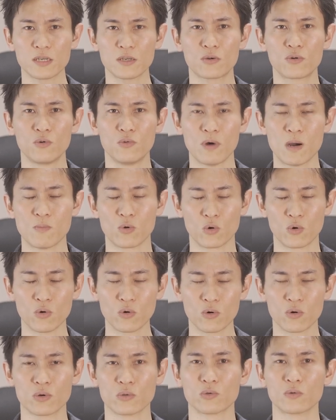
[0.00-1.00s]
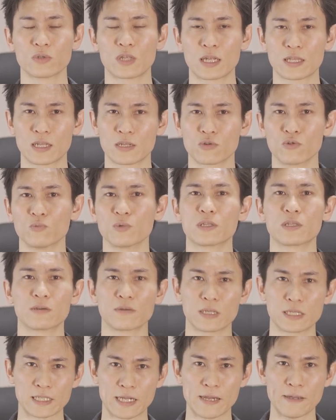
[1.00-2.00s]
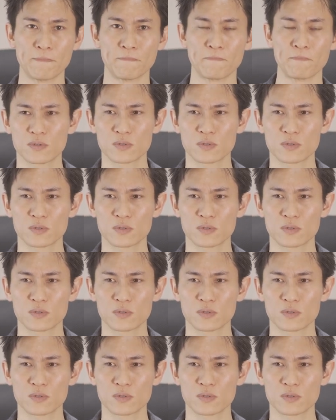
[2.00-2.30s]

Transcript: 光はもう言語道断だと思ってください。